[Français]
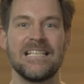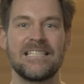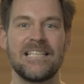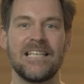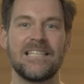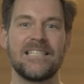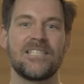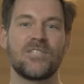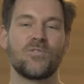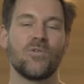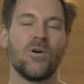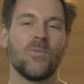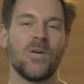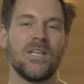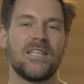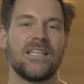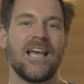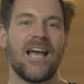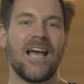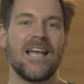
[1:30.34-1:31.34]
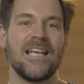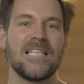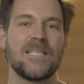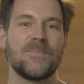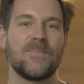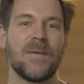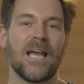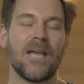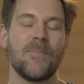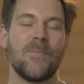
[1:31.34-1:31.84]
Cette histoire m'a été
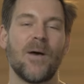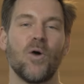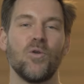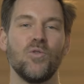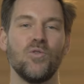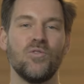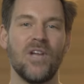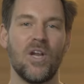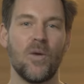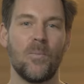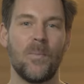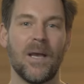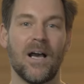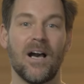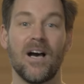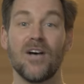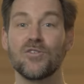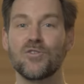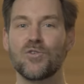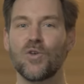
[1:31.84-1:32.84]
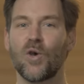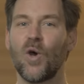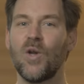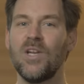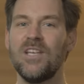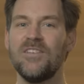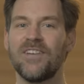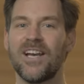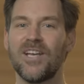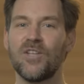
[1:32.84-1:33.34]
inspirée par un nouvel opéra sur un
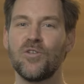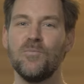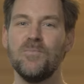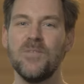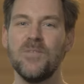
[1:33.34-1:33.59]
livret de